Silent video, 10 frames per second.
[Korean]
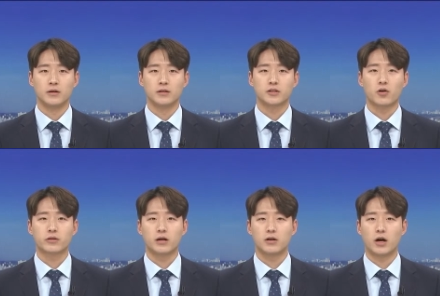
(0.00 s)

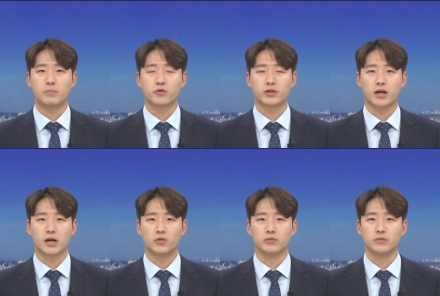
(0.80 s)
석 달여 앞으로
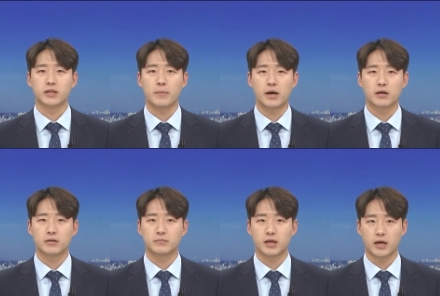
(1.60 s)
다가온
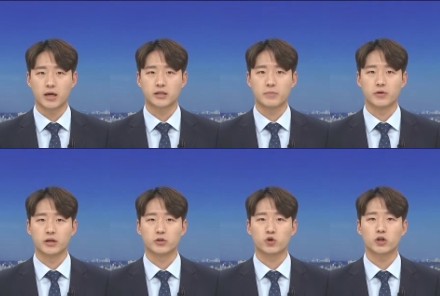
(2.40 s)
새만금 세계
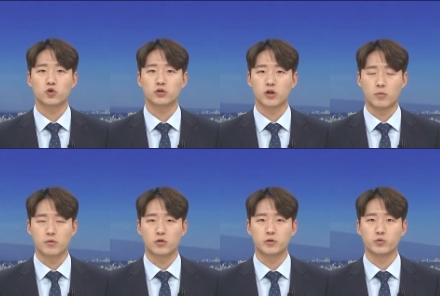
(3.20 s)
잼버리 최종
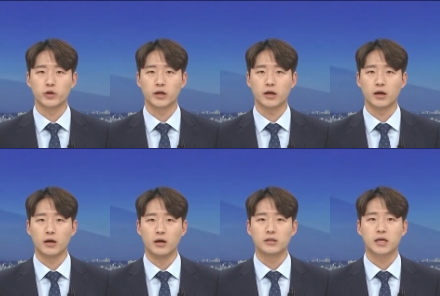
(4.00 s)
점검을 위해
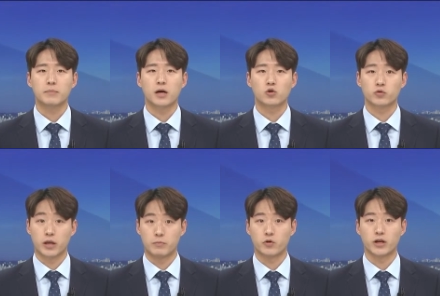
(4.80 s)
참가국
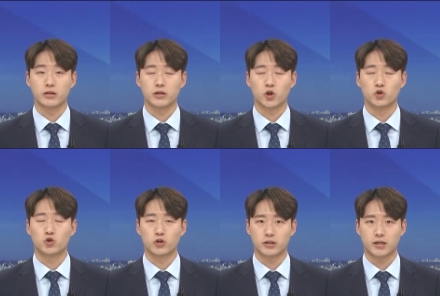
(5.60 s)
대표단이
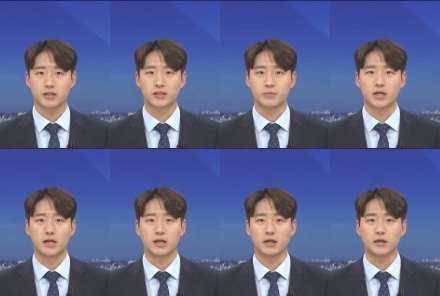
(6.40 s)
전주를
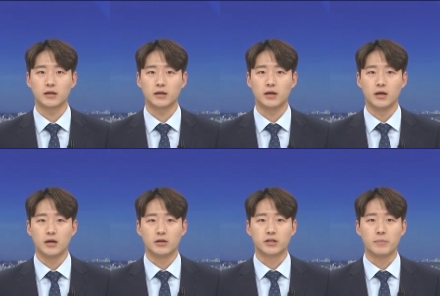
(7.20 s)
찾았습니다.
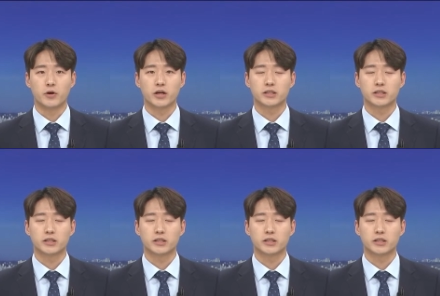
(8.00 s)
잼버리에